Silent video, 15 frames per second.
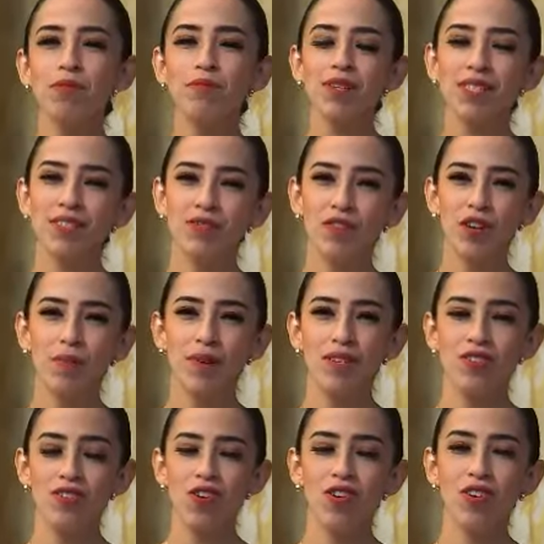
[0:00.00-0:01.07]

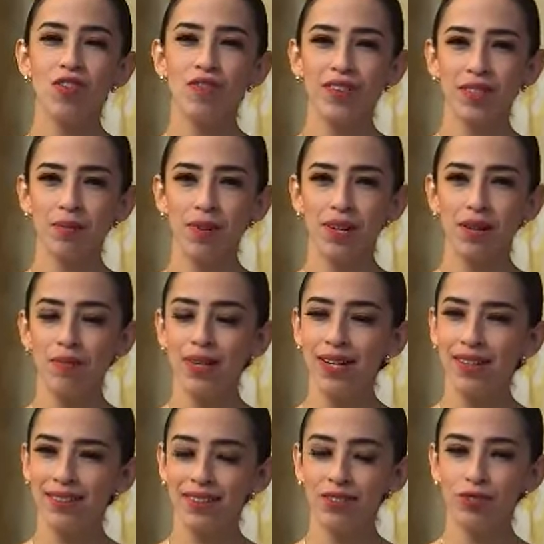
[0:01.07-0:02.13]
información con Fátima Ramírez. Te
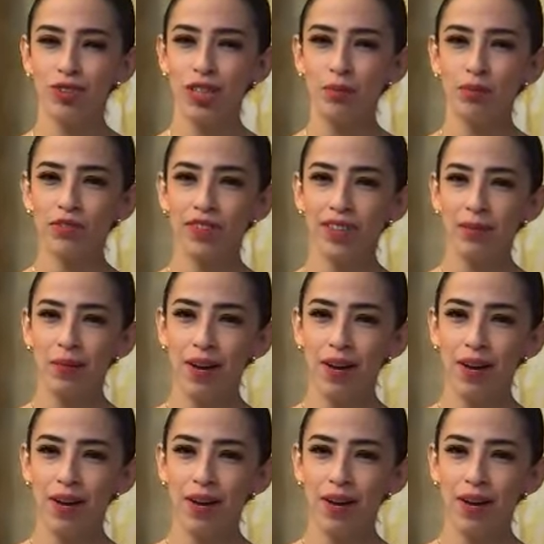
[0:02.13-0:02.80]
escuchamos, Fátima.